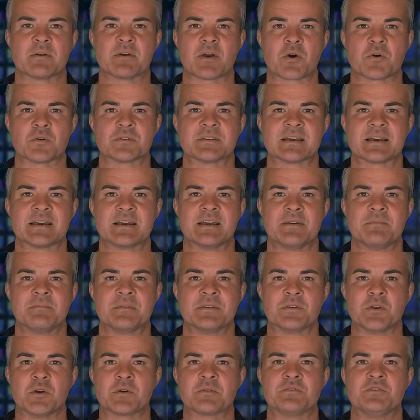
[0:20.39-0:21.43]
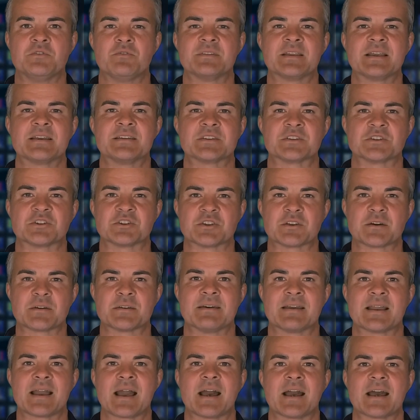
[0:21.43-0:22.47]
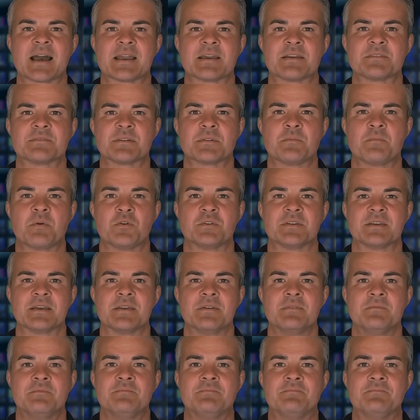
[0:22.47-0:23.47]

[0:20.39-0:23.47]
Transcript: großer Gaming-Computertisch, 3 LED-Modi.